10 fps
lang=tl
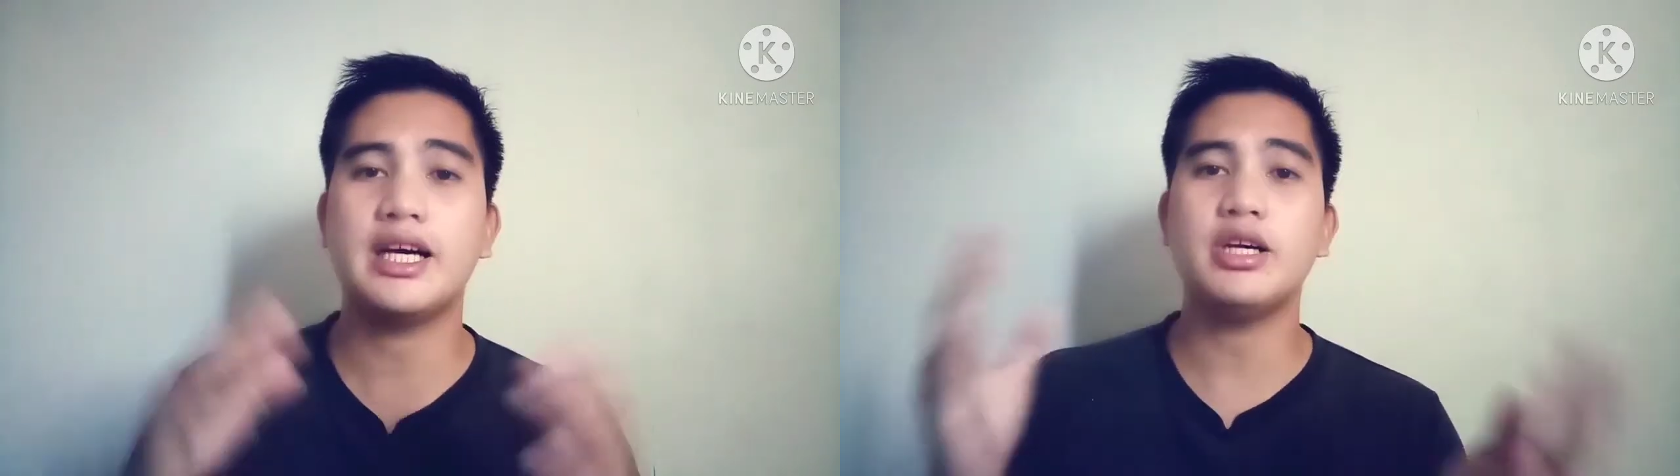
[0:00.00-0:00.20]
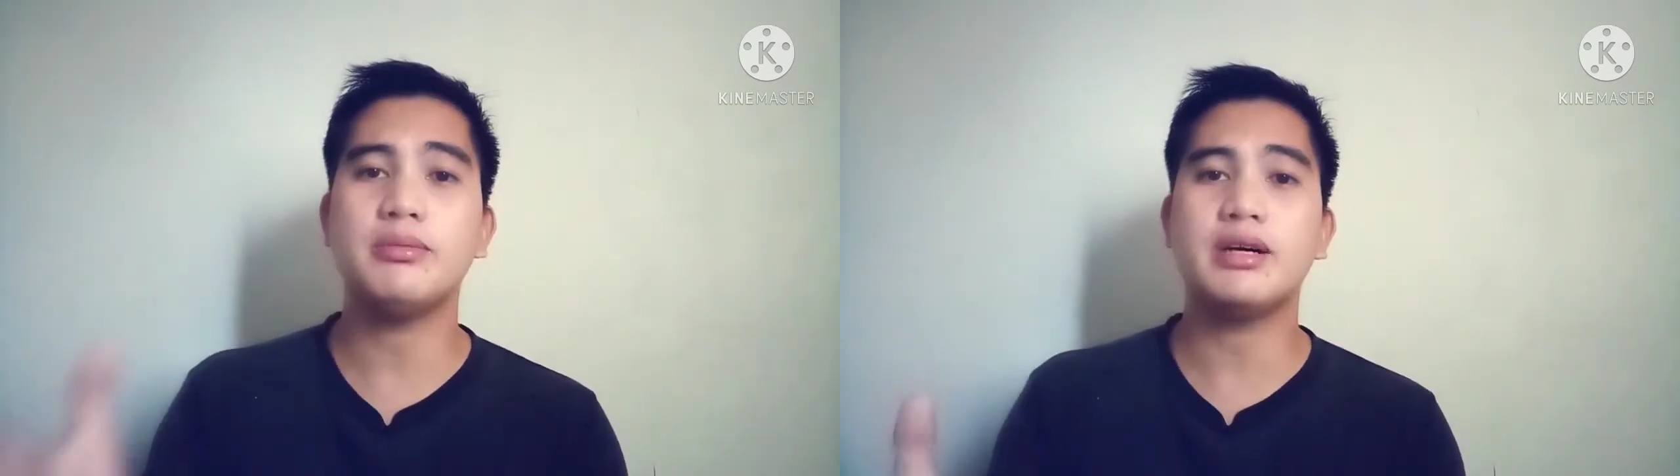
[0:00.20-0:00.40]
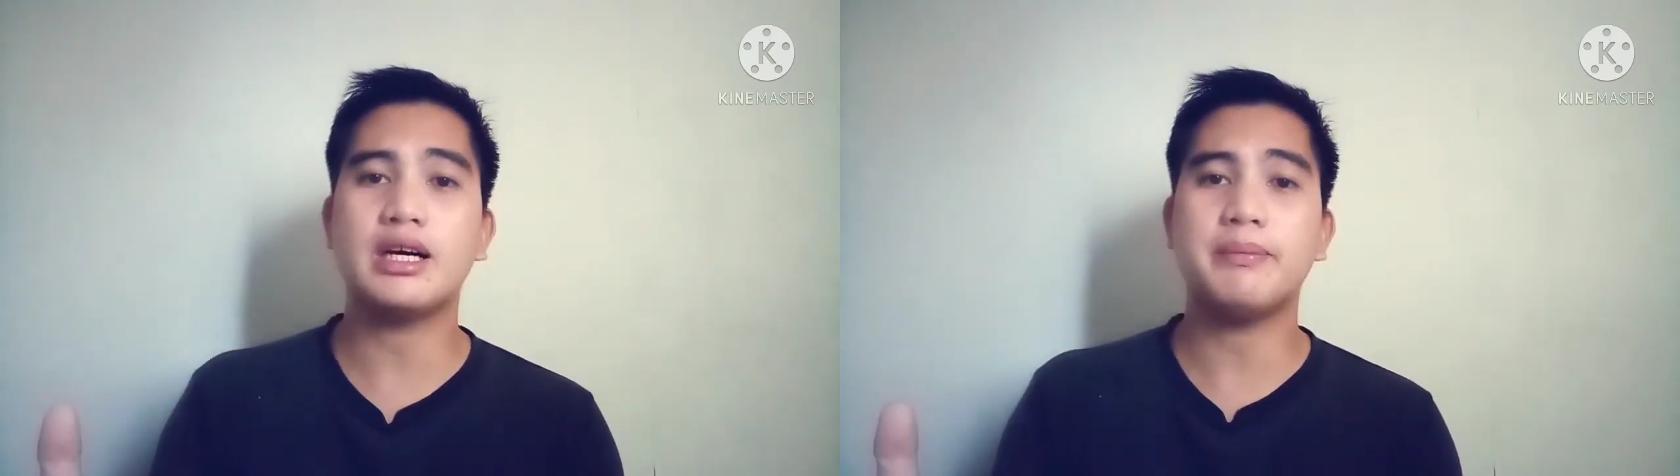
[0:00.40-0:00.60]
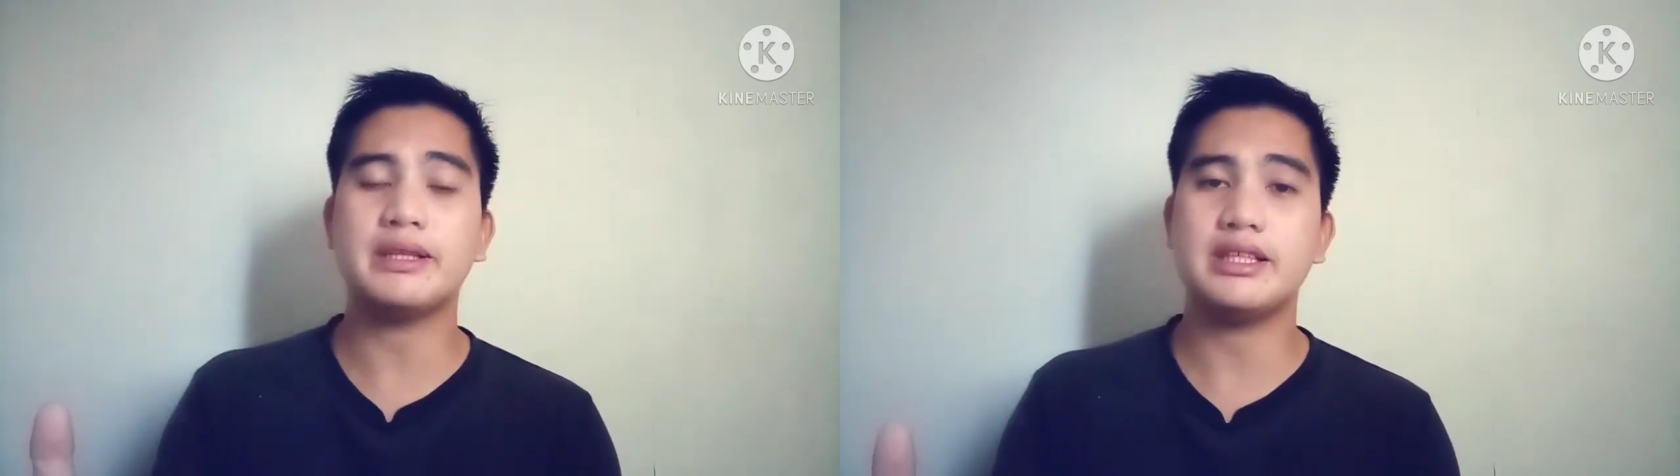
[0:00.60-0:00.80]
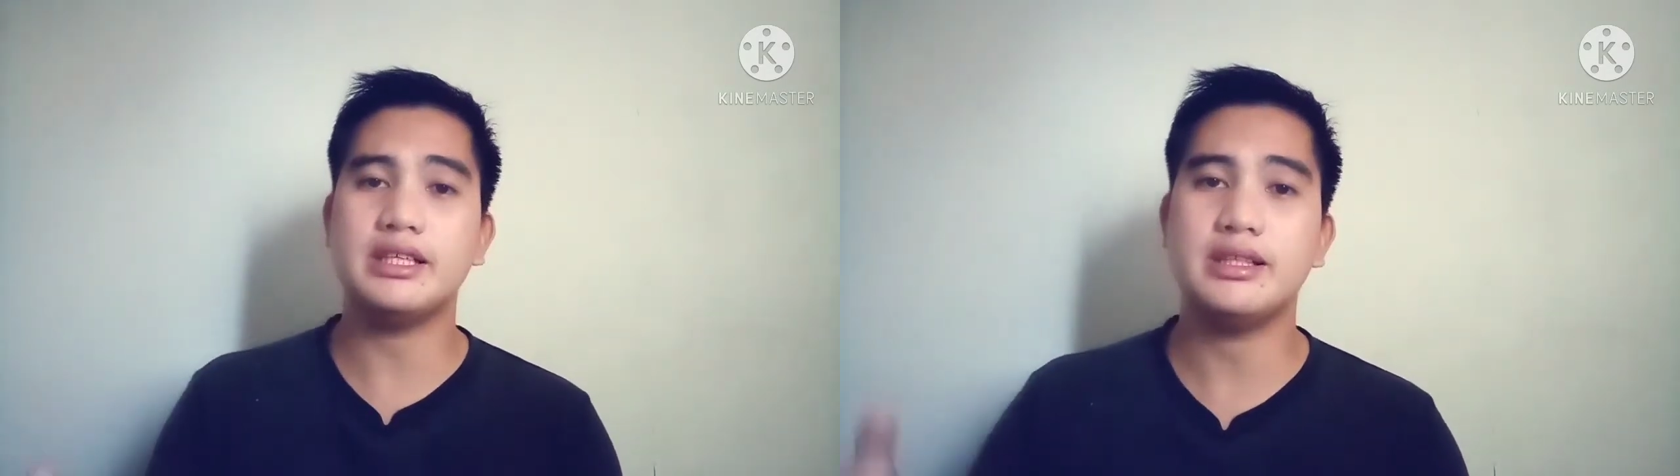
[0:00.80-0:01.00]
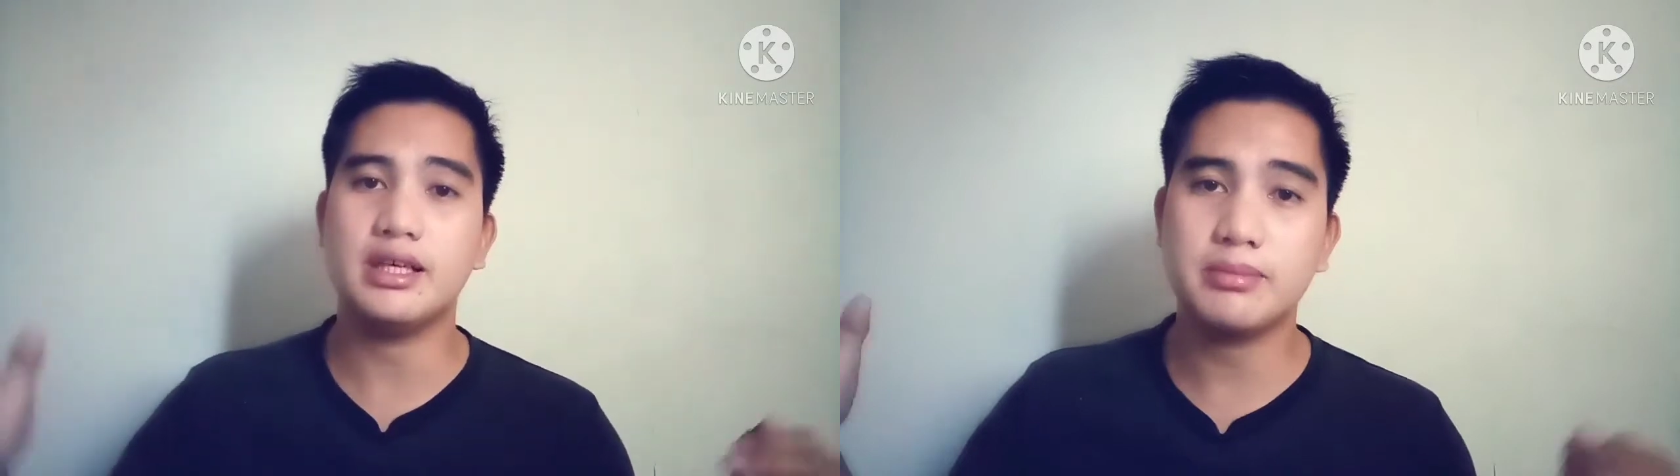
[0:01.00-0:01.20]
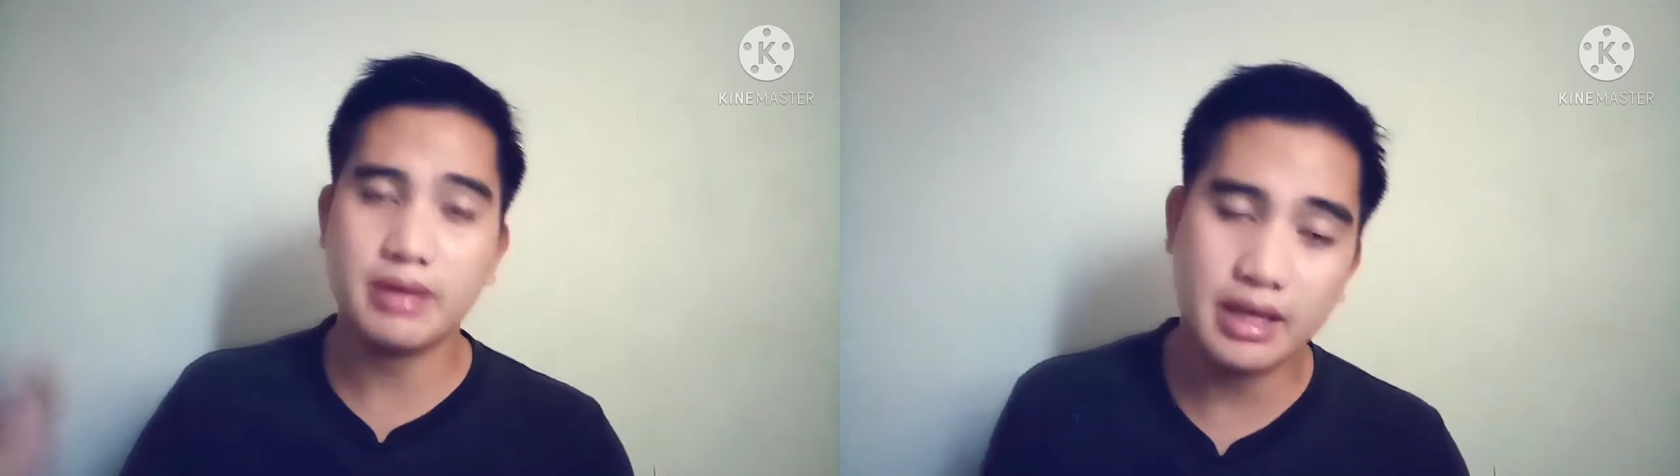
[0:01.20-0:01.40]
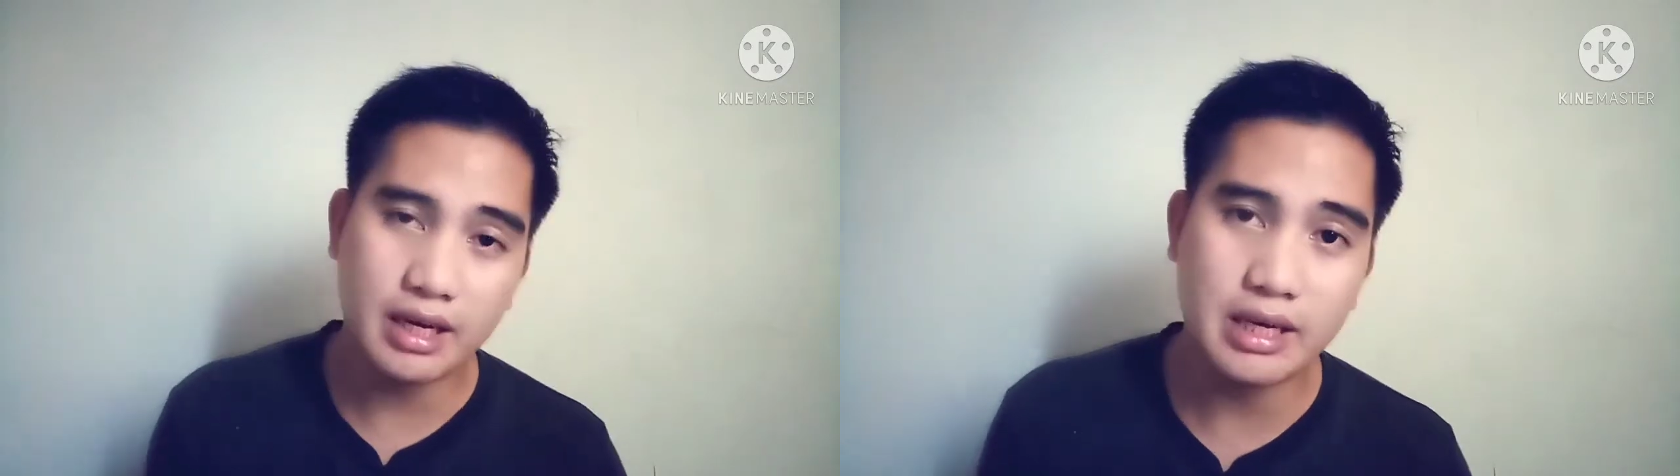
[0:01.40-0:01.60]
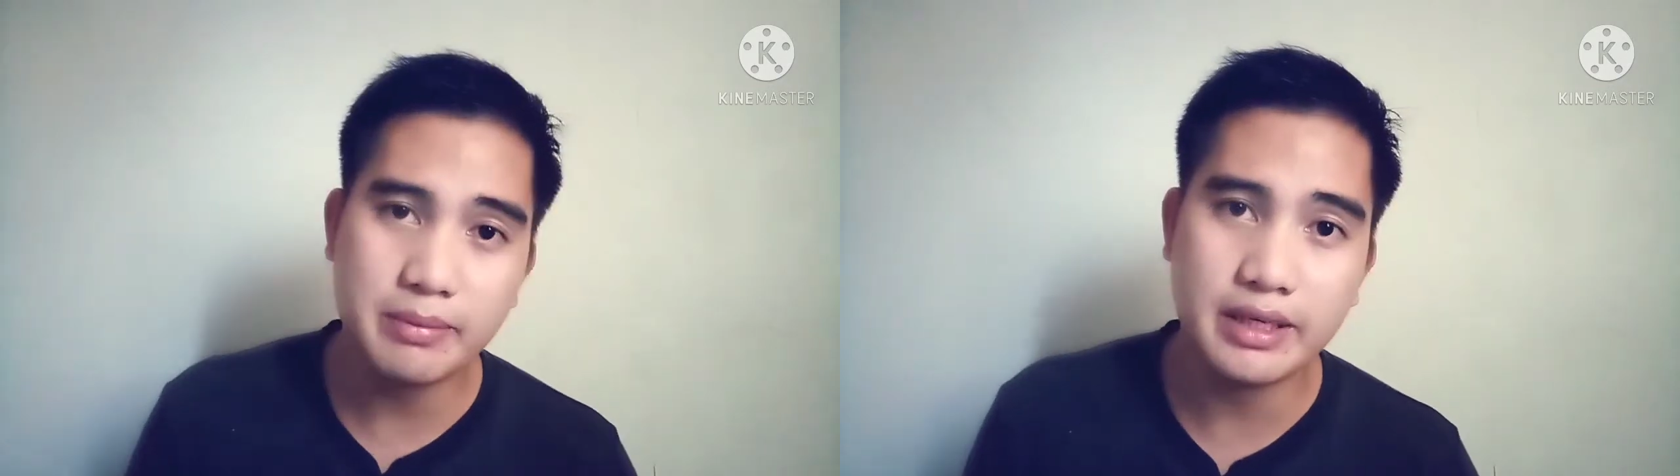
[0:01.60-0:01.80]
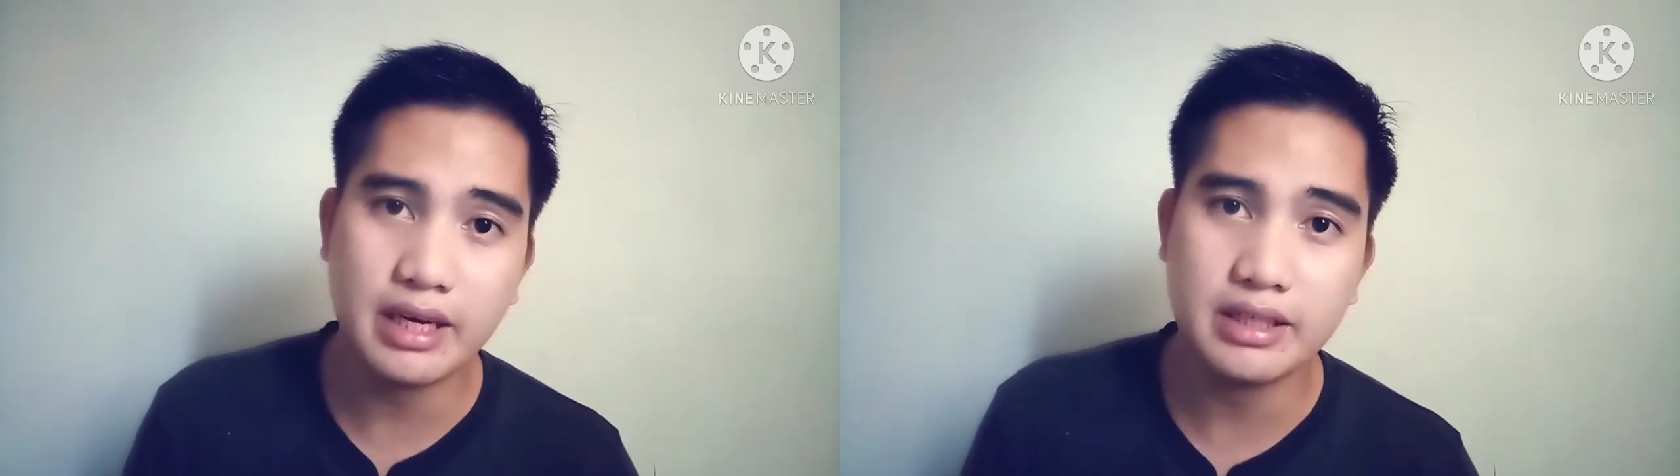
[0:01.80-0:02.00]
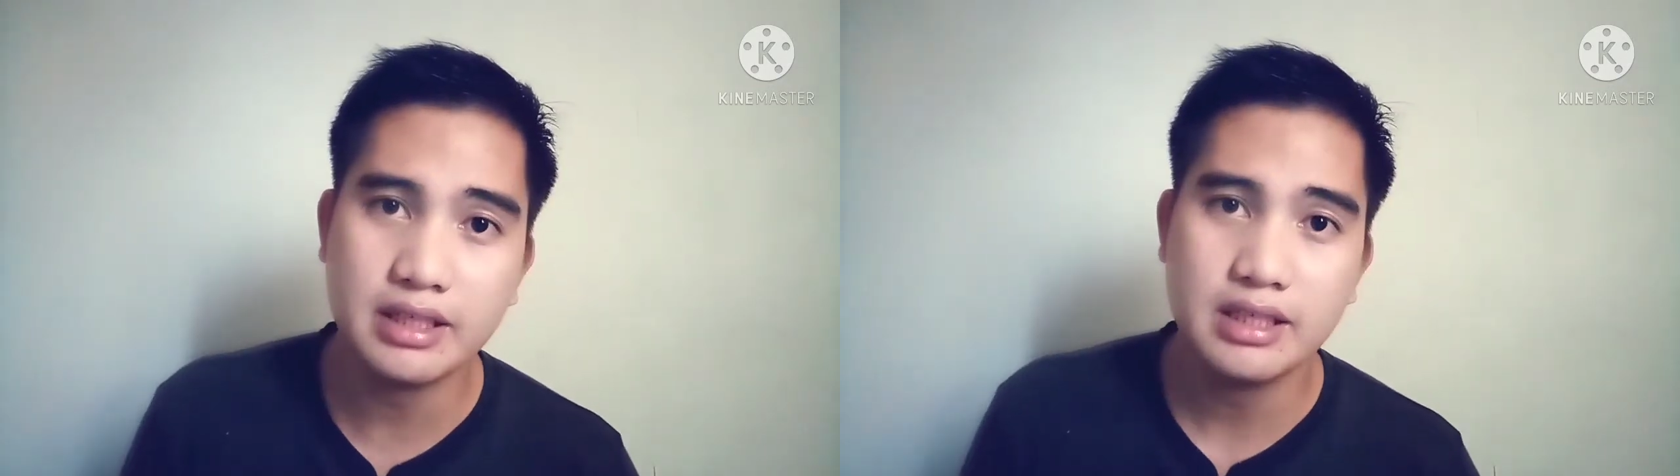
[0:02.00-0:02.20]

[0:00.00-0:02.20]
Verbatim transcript: Ngayon mga kapatid at mga kaibigan,